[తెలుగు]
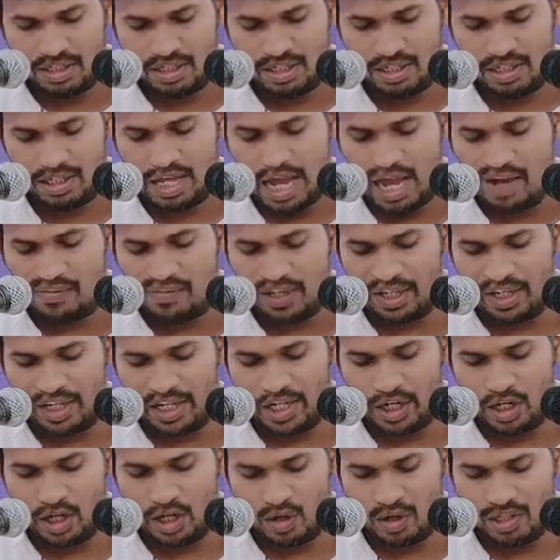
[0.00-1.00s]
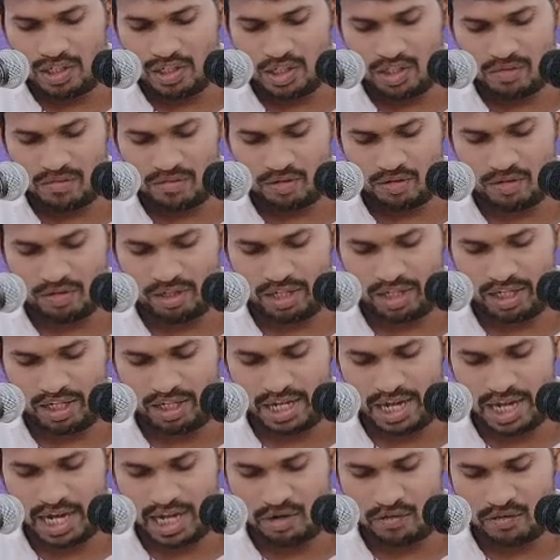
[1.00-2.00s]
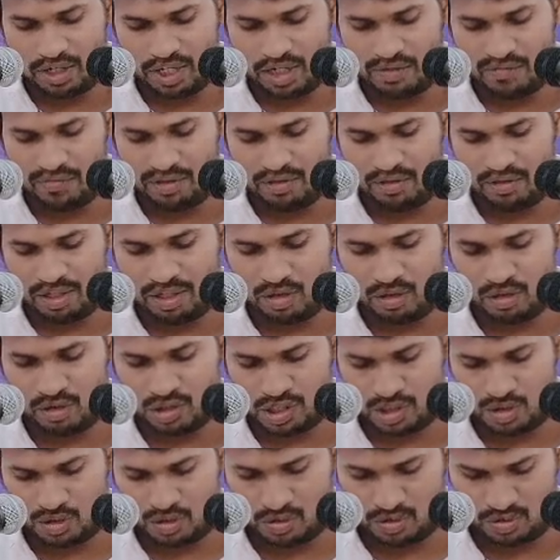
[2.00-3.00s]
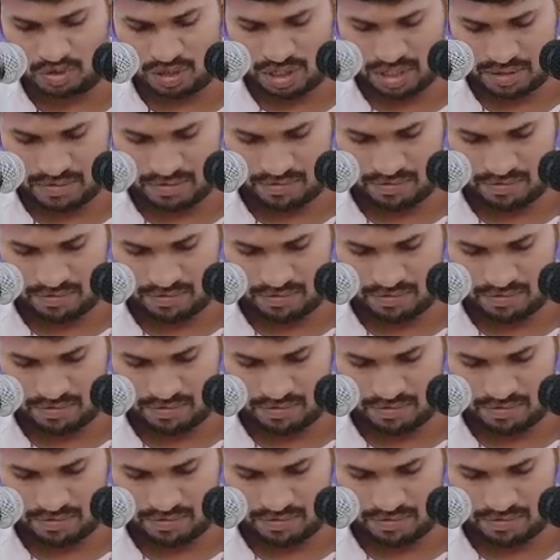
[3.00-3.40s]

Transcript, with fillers: యాభై ఏడో వచనం నుండి అరవై ఎనిమిది వరకు చదువుకుందాం